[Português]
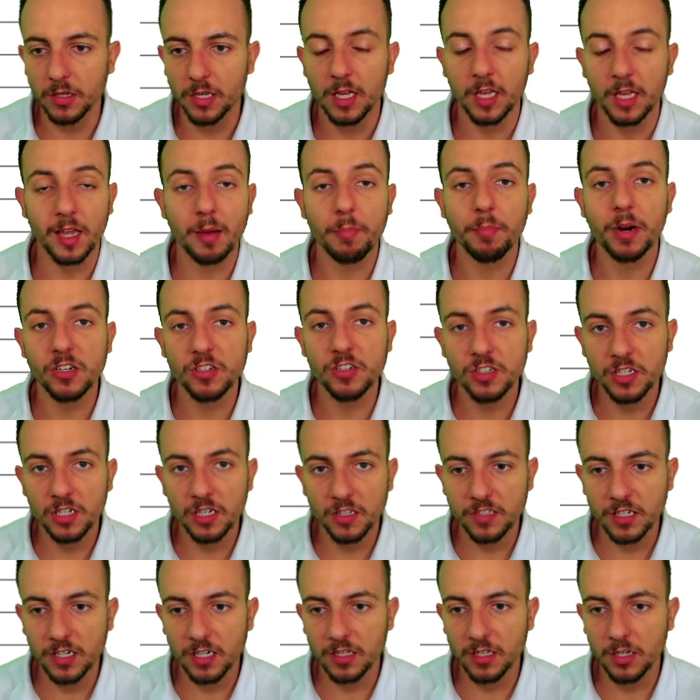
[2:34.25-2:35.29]
E a partir
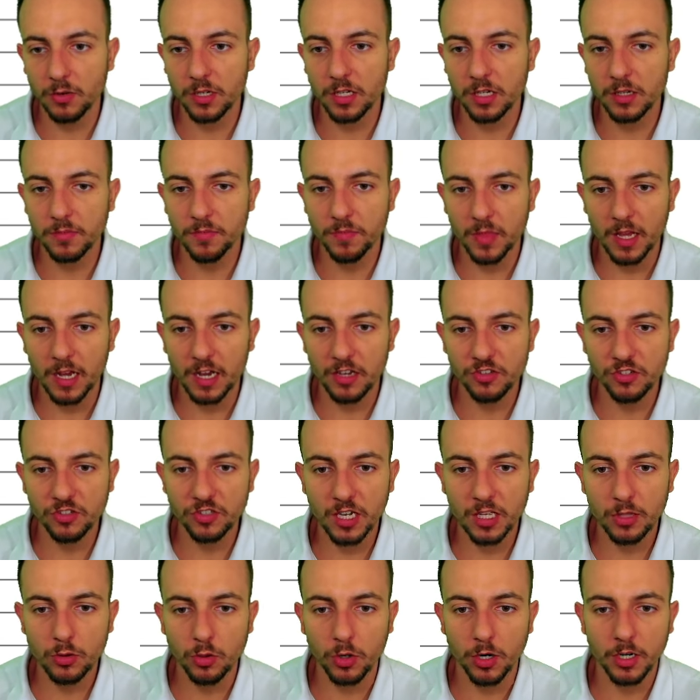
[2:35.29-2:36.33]
dessa categoria, a gente
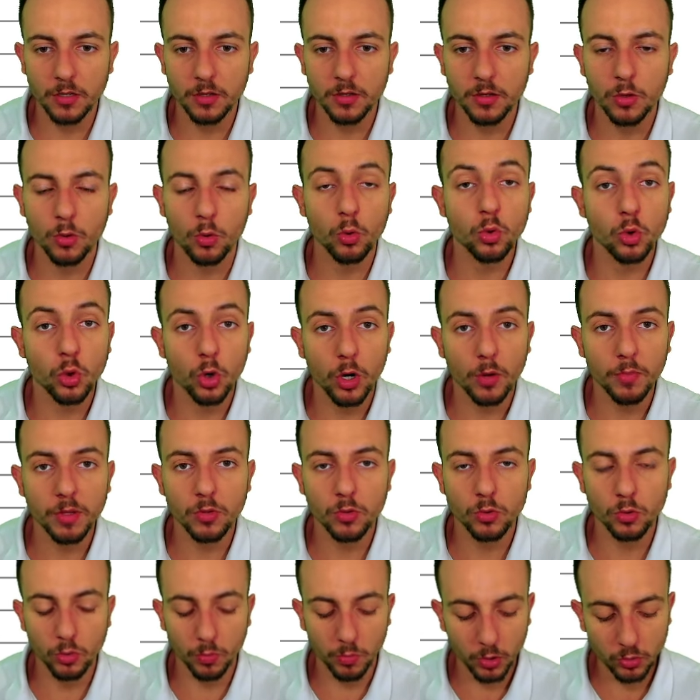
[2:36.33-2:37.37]
retorna o nome
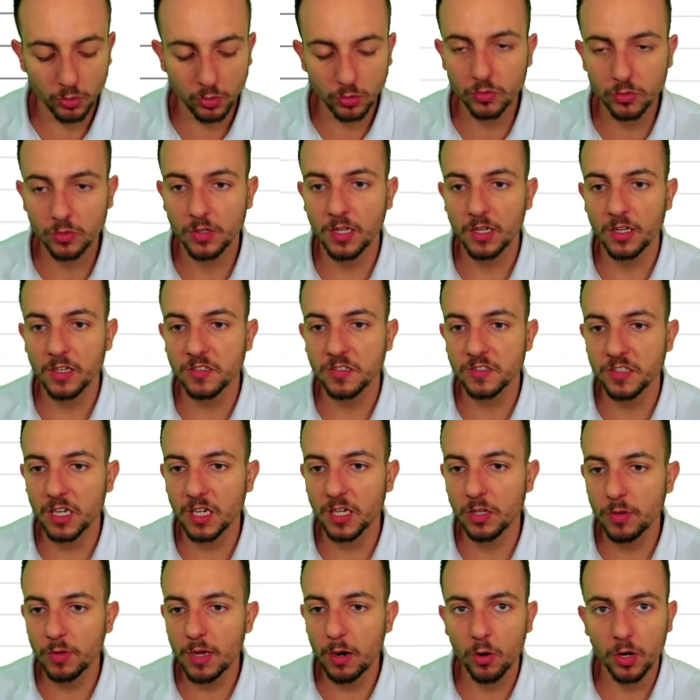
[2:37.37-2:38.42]
do produto,
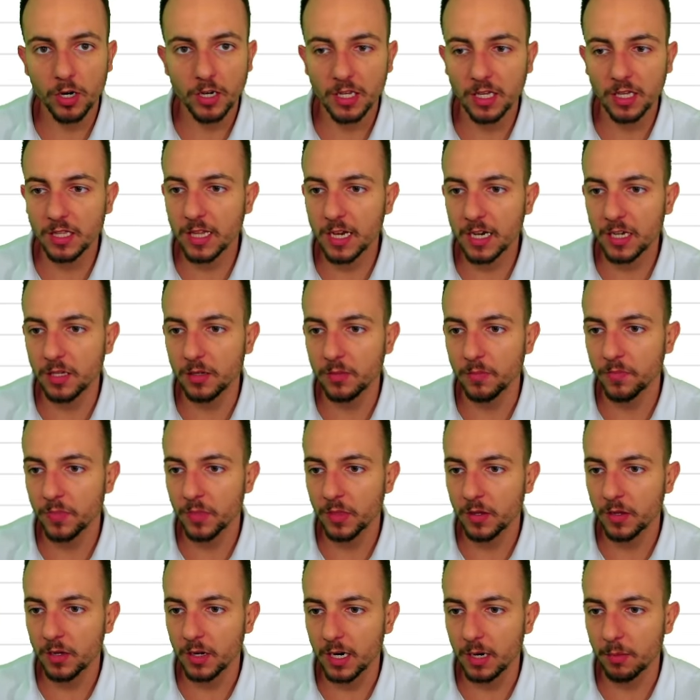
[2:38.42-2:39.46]
seguindo a ordem que está aqui.
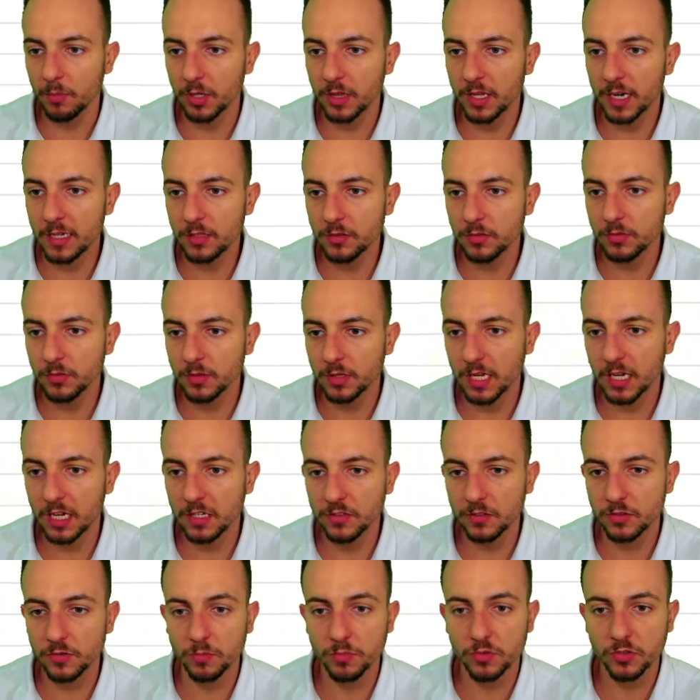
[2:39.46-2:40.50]
Carboidrato tem
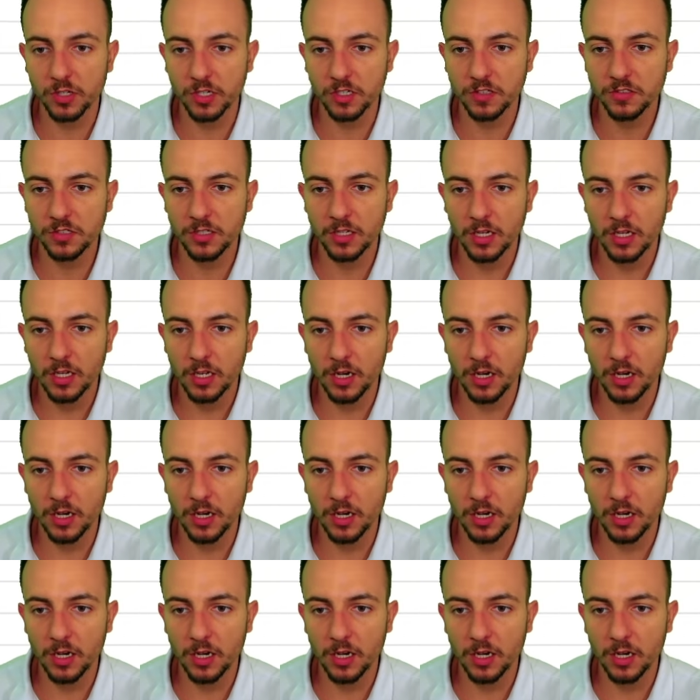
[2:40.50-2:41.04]
essas opções.